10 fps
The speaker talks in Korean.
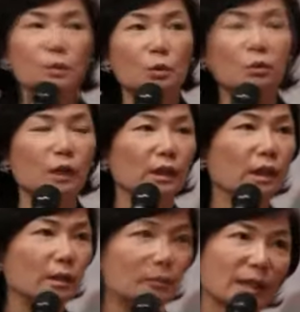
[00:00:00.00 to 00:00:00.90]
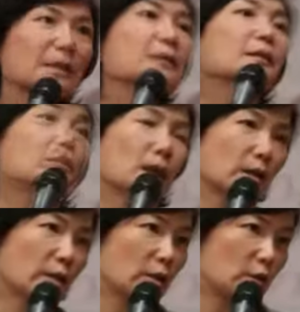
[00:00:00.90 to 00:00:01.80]
욕구가 있다 그러면 딴 일을 해야
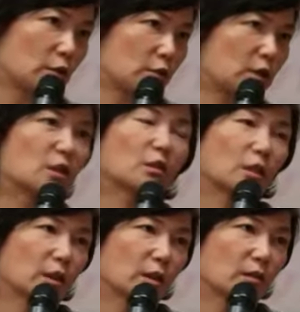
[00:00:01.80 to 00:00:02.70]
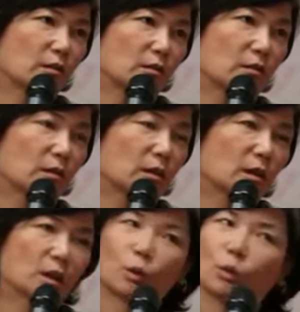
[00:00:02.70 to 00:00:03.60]
되는 거고 그런 거예요.
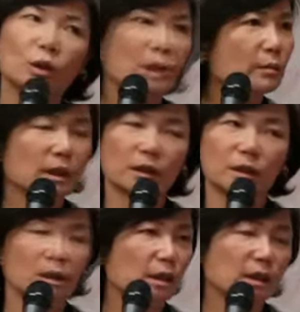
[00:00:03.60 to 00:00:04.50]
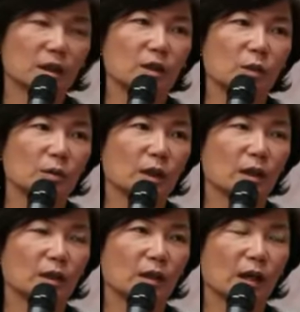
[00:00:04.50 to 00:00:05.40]
그러니까 돈 때문에 흔들리는 일은 없어야
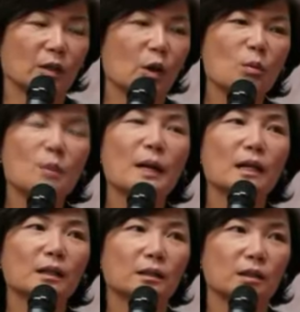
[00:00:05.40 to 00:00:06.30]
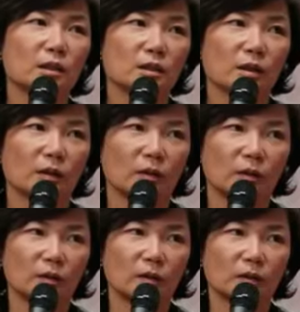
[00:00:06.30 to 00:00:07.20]
돼요. 아, 너무 빨리 흔들렸어.
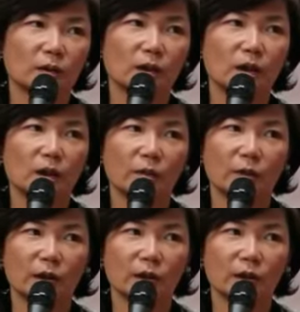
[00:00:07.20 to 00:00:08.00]
1년이면.